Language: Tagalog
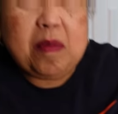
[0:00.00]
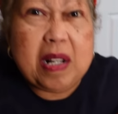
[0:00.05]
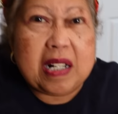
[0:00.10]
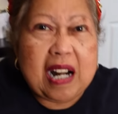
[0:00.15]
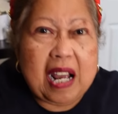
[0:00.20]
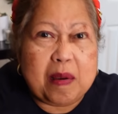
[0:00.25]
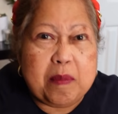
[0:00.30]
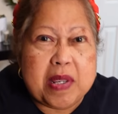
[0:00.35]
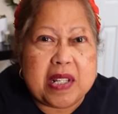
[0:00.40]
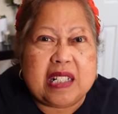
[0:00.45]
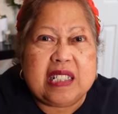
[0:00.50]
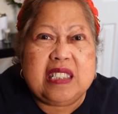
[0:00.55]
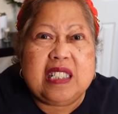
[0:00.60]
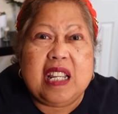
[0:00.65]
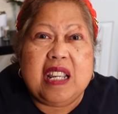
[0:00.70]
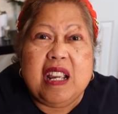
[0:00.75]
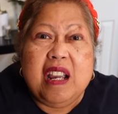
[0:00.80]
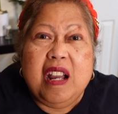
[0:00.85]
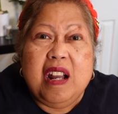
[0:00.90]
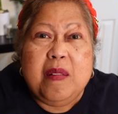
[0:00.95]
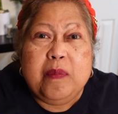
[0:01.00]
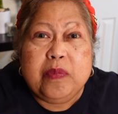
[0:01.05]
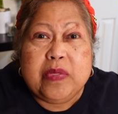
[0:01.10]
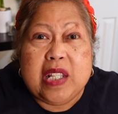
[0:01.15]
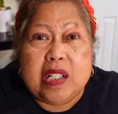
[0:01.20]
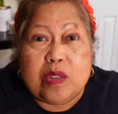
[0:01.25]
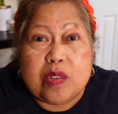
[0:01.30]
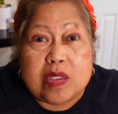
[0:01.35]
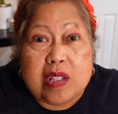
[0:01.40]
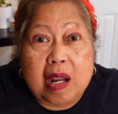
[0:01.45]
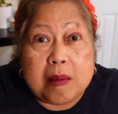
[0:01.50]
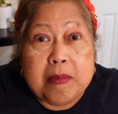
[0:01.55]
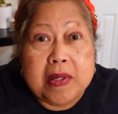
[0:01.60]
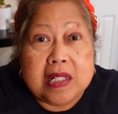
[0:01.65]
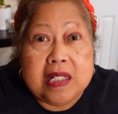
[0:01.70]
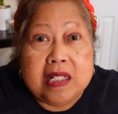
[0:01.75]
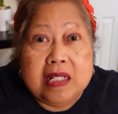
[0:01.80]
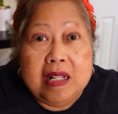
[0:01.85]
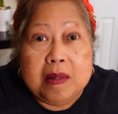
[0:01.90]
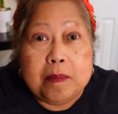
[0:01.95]
marami. Kasi dito sa
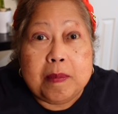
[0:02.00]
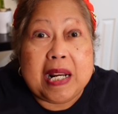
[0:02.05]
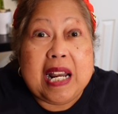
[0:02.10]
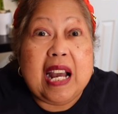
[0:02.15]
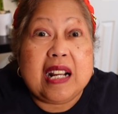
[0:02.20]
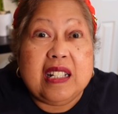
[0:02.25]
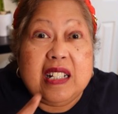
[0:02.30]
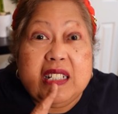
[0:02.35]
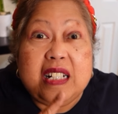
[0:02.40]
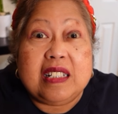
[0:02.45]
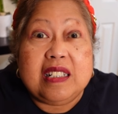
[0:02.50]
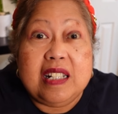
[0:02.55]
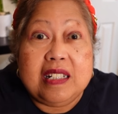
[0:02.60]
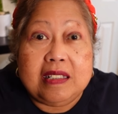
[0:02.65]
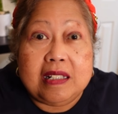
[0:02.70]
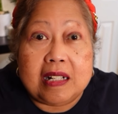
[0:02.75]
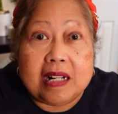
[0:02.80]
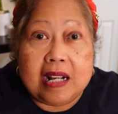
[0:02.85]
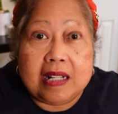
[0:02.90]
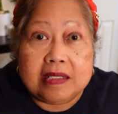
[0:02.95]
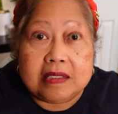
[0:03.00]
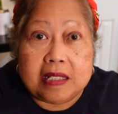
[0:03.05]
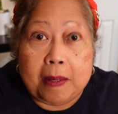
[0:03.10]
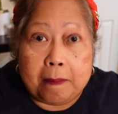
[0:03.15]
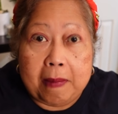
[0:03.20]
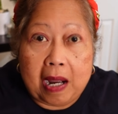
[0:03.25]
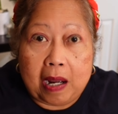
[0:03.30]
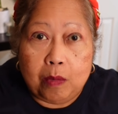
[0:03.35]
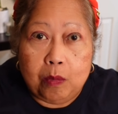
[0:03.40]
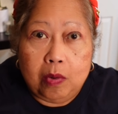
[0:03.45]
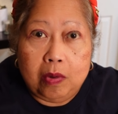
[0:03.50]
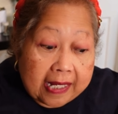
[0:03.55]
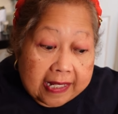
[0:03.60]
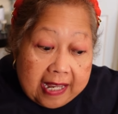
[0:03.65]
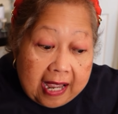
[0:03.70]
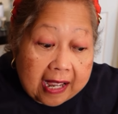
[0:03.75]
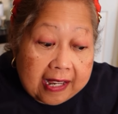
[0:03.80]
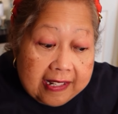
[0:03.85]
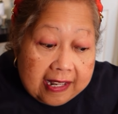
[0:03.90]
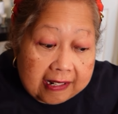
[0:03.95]
amin, palagi natitira ang sabaw.
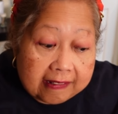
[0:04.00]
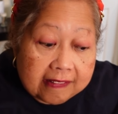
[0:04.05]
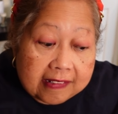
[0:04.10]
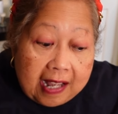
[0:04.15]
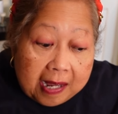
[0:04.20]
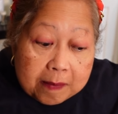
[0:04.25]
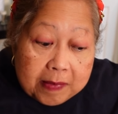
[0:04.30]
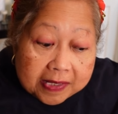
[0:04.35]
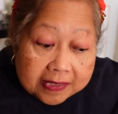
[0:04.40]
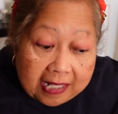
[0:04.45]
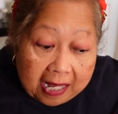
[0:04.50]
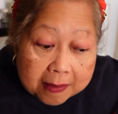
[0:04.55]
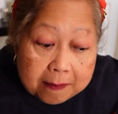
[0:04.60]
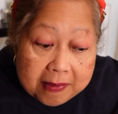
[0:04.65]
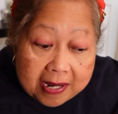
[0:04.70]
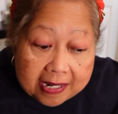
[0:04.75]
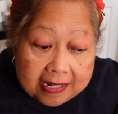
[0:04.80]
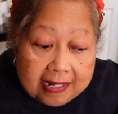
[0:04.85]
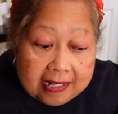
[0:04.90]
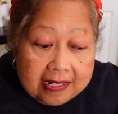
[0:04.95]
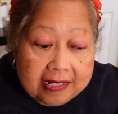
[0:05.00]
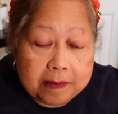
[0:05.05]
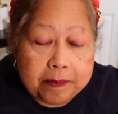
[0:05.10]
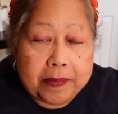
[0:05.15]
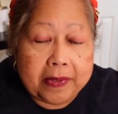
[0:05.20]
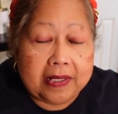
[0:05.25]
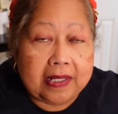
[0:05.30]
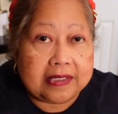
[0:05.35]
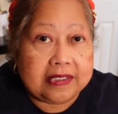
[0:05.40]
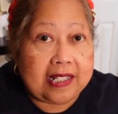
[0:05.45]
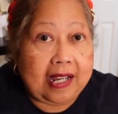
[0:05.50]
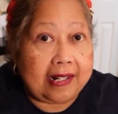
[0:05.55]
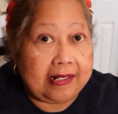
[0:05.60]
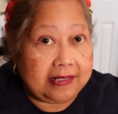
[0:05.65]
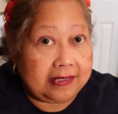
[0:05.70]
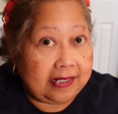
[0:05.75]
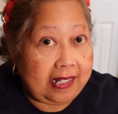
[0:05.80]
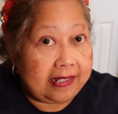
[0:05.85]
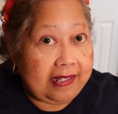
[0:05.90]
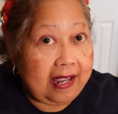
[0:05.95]
Kaya ayan, tamang-tama lang ang
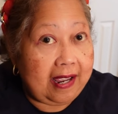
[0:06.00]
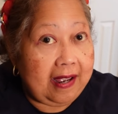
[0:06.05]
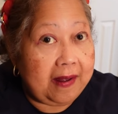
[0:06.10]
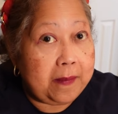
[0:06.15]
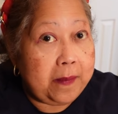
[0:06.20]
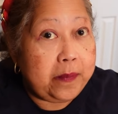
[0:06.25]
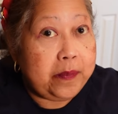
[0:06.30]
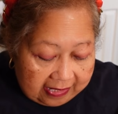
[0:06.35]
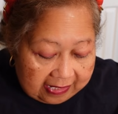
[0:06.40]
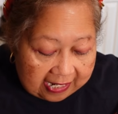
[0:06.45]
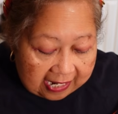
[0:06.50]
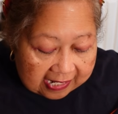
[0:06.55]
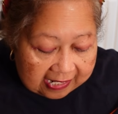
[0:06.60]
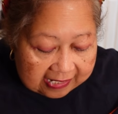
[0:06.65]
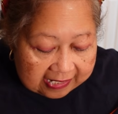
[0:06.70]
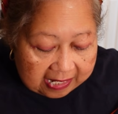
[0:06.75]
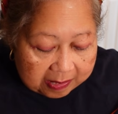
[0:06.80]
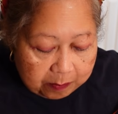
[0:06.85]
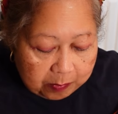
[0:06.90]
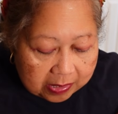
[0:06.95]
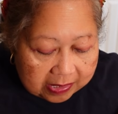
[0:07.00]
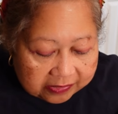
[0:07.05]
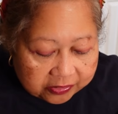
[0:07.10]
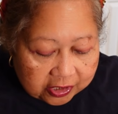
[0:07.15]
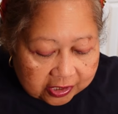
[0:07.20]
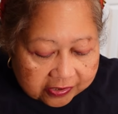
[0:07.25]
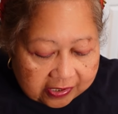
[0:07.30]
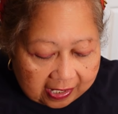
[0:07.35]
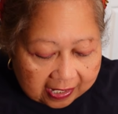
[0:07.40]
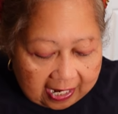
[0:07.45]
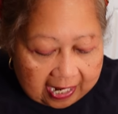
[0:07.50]
pagkasarsa niya. Ilalagay mo lang siya sa